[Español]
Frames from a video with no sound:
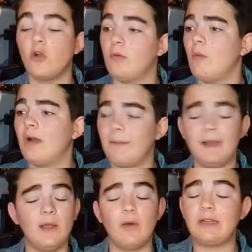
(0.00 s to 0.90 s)
Como buena
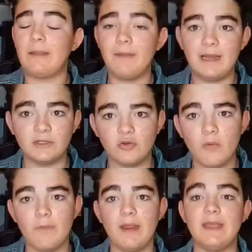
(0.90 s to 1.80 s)
película también las
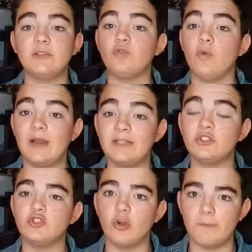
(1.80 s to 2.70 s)
cumple y es un
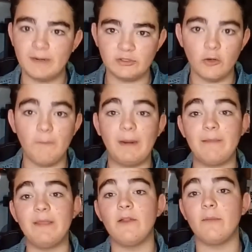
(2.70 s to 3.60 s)
gran sorpresa
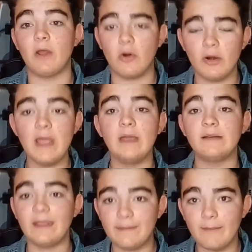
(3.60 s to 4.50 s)
Para mí de lo mejor
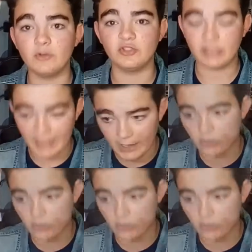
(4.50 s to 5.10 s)
que llevamos de